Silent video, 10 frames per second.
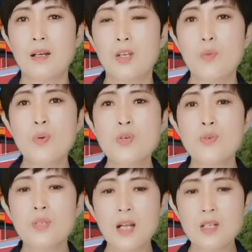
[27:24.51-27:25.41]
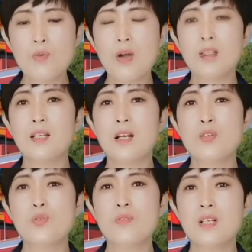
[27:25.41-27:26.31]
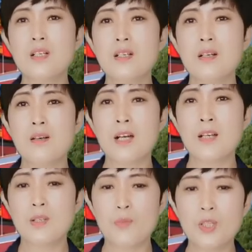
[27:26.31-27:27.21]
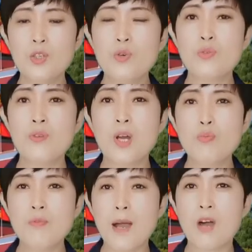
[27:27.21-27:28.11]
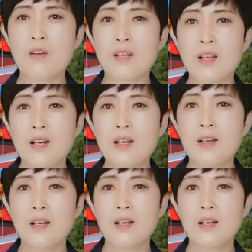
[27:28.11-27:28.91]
你不是说他是皇帝，他是终身制了吗？怎么又出来不保了呢？